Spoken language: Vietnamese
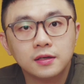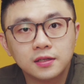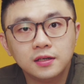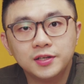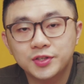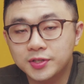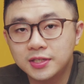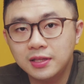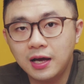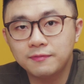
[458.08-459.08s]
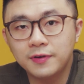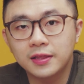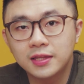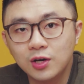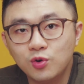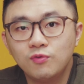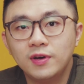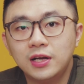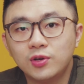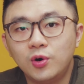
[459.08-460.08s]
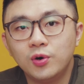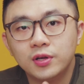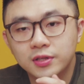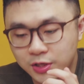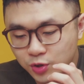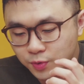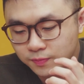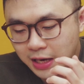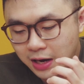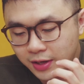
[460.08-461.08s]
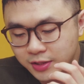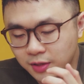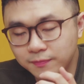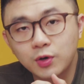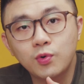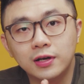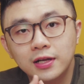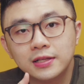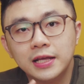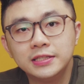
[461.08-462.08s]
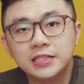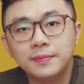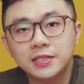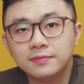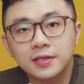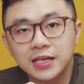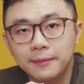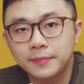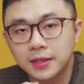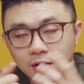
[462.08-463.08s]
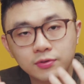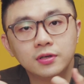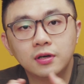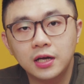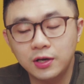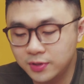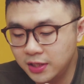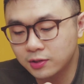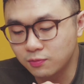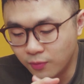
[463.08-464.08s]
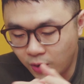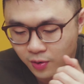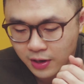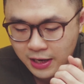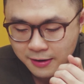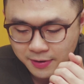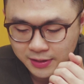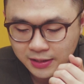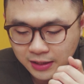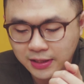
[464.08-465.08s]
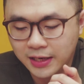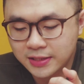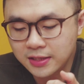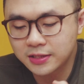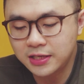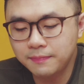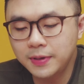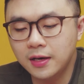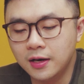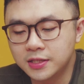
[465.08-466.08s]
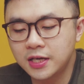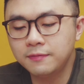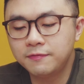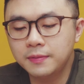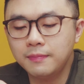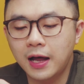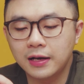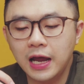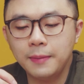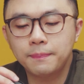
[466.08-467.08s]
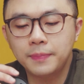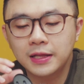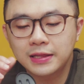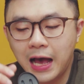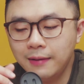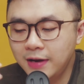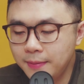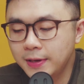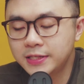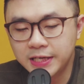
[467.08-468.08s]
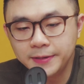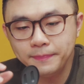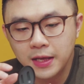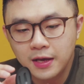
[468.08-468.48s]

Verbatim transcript: Thứ tư đó chính là về tia UV nano để giúp chúng ta có thể diệt vi khuẩn lên đến 99% theo như uh, LG đã công bố và tính năng này sẽ được trang bị ở trên phiên bản FP8 và FP9.